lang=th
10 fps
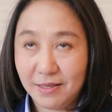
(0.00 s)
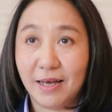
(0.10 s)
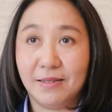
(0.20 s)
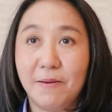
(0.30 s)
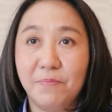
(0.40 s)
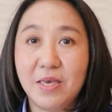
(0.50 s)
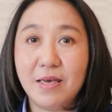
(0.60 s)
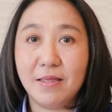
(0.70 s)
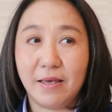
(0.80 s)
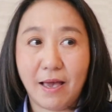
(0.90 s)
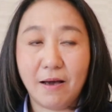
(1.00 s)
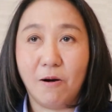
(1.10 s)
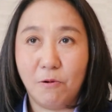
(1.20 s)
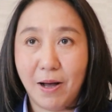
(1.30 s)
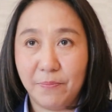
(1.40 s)
อย่างเต็มที่ในแง่
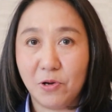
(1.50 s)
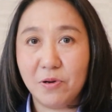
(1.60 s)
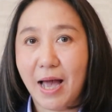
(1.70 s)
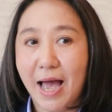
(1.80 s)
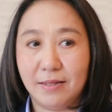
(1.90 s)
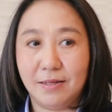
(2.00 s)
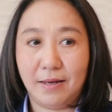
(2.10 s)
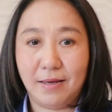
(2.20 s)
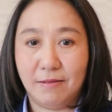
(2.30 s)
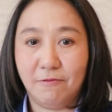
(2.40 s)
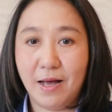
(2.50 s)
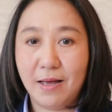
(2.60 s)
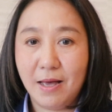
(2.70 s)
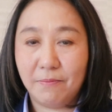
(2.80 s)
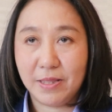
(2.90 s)
ของความต้องการจากเห็นว่า
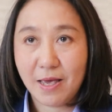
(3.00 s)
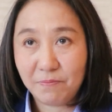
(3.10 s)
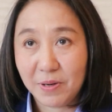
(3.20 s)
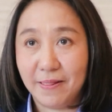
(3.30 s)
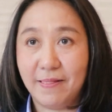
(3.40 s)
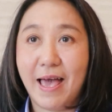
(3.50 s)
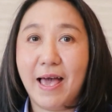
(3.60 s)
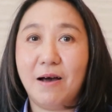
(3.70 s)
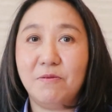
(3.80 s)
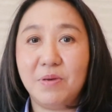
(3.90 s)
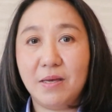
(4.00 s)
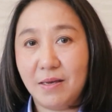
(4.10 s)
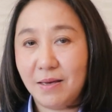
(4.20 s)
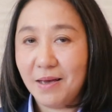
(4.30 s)
ประเทศเปิดแล้วมี